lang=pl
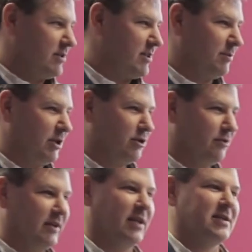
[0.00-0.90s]
Jest jakby
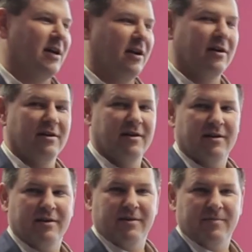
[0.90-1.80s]
dedykowana sala
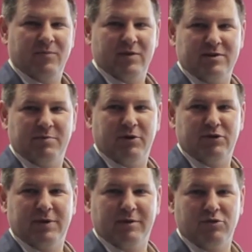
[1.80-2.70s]
z
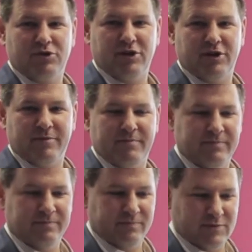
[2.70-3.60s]
odpowiednim nagłośnieniem,
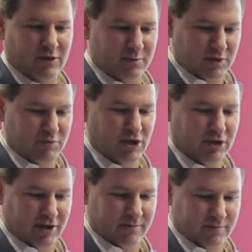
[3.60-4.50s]
z dobrym
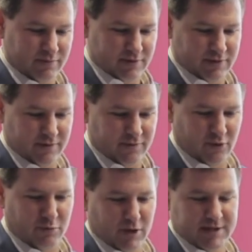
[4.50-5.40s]
sprzętem y, w
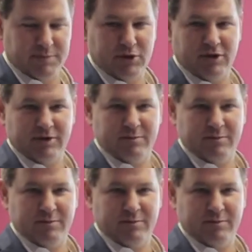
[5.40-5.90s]
formule spinning,